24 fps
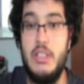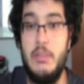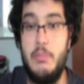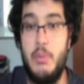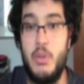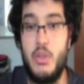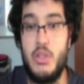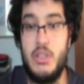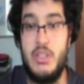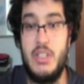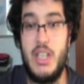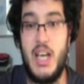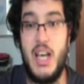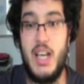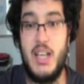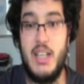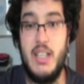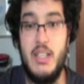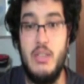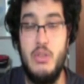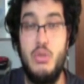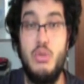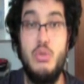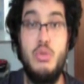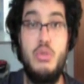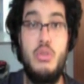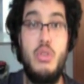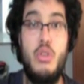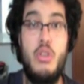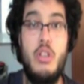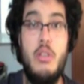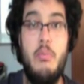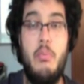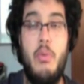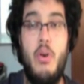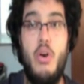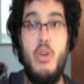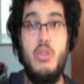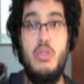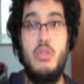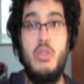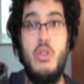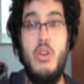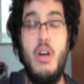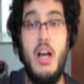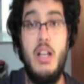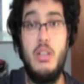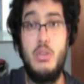di portare il giusto
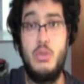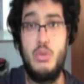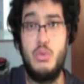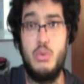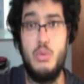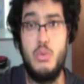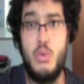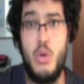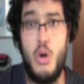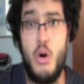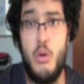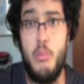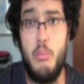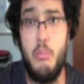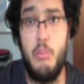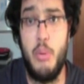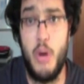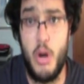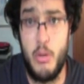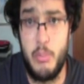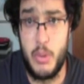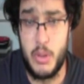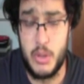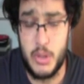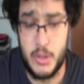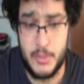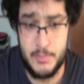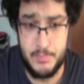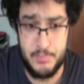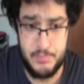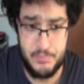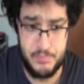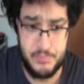riposo al suo popolo.